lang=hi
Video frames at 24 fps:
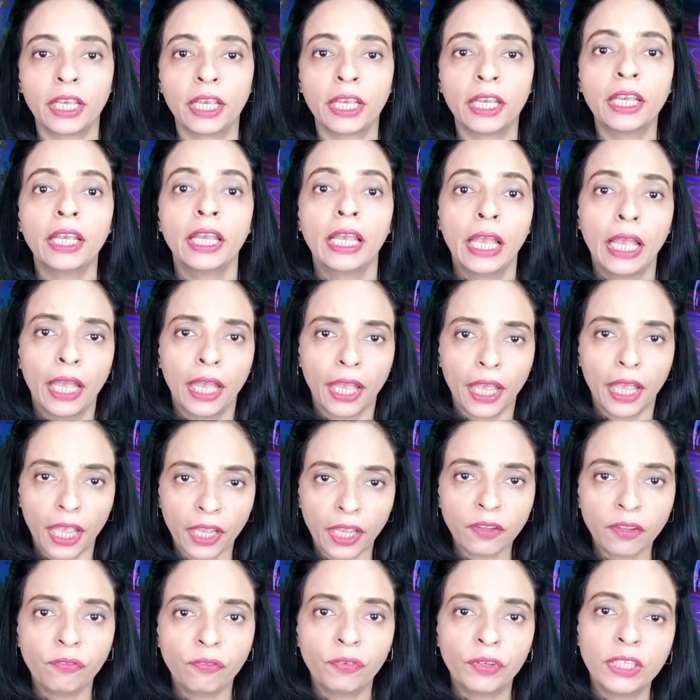ये
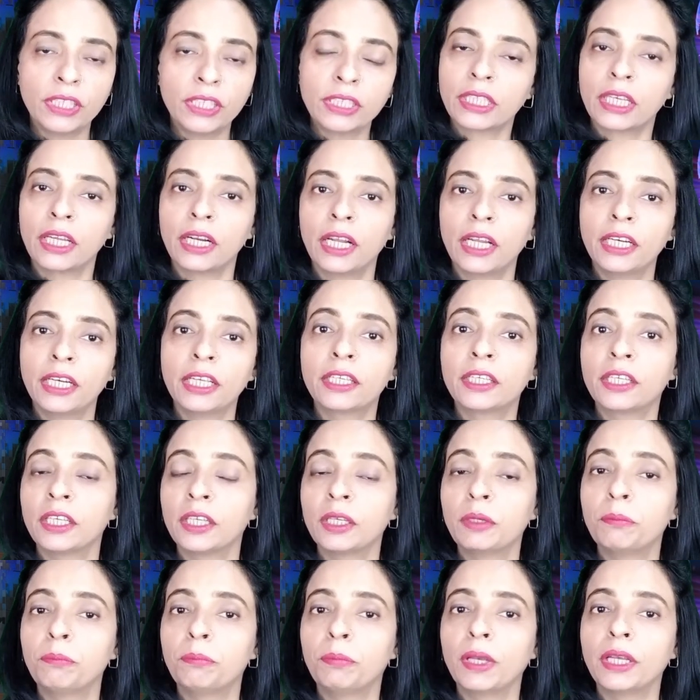एग फ्रीज कराने
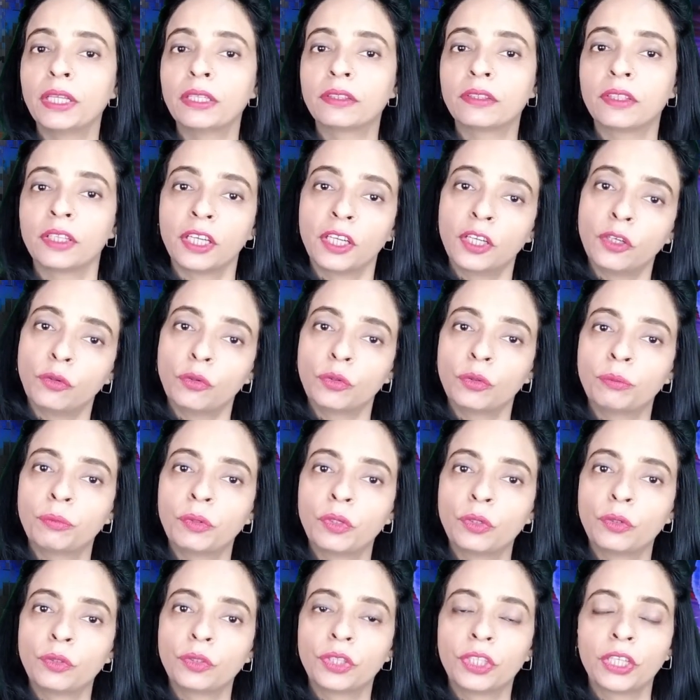की बेहतरीन
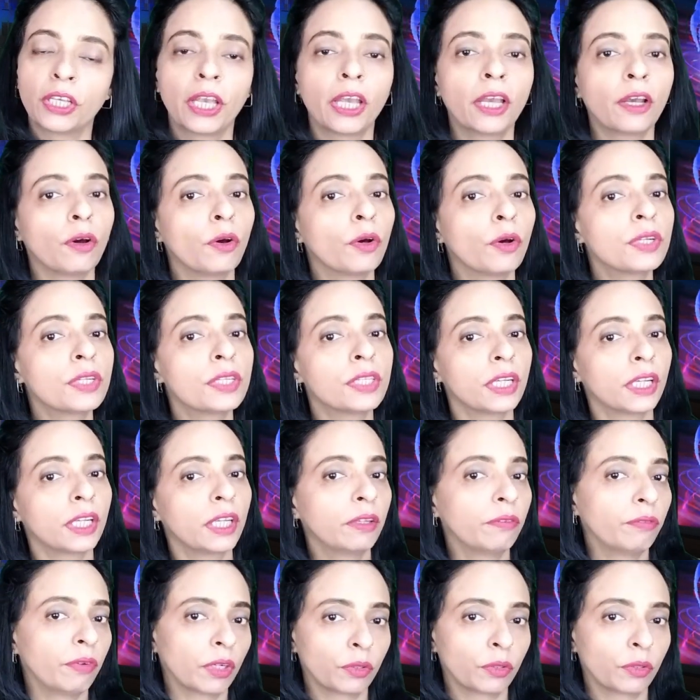उम्र होती है और सही